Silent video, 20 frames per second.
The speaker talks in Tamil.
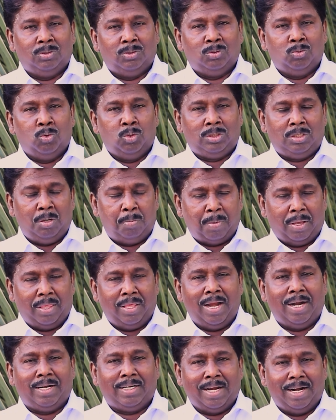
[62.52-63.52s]
நூற்றி
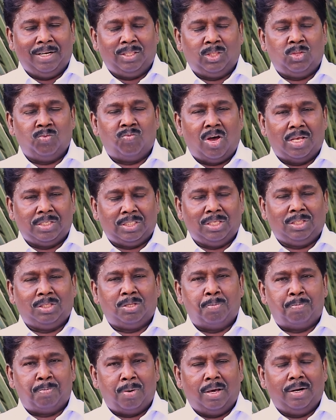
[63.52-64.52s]
பதினெட்டு எடுத்து
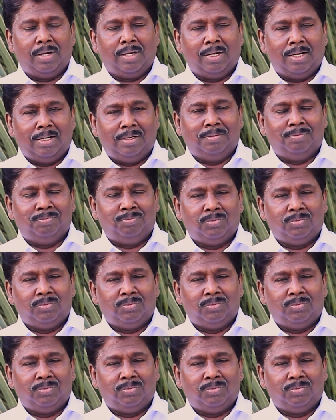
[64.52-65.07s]
வாசித்து பாருங்கள்